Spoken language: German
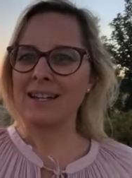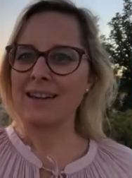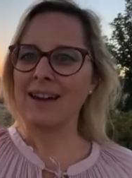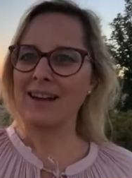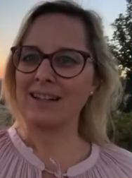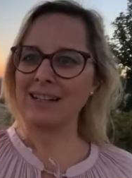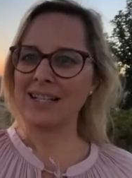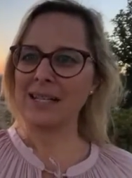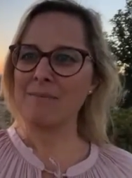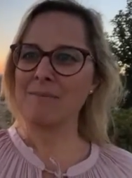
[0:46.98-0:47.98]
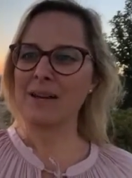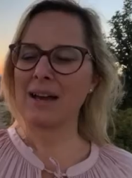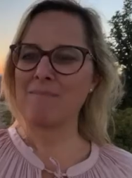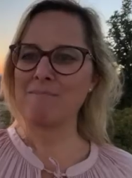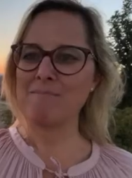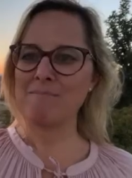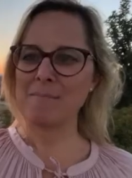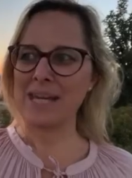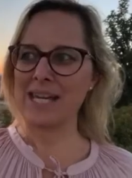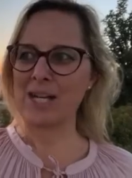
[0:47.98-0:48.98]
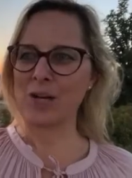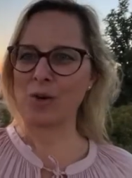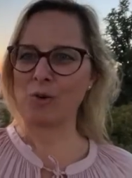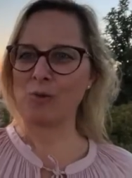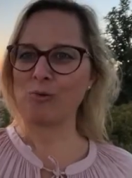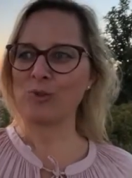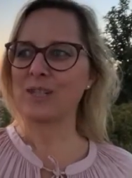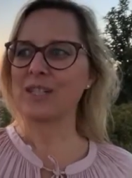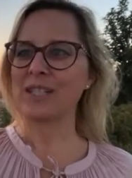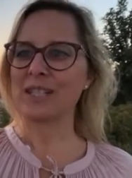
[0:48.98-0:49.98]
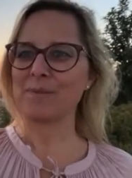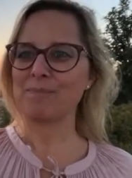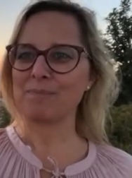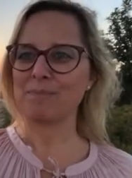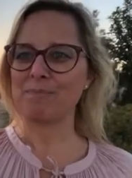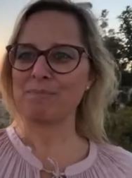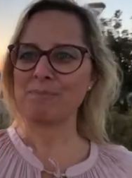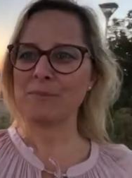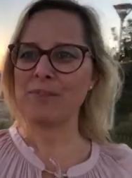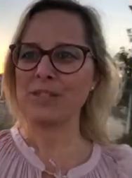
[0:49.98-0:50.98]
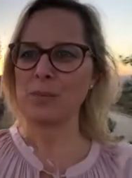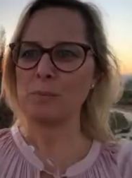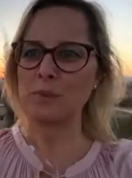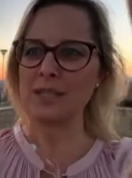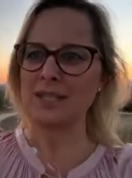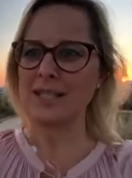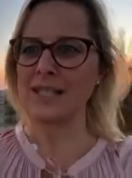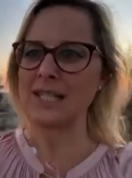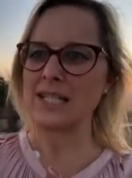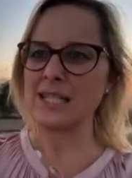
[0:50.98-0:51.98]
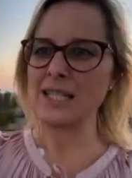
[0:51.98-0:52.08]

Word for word: ja, Leben am Meer. Und hm, ich weiß nicht, ob man das jetzt direkt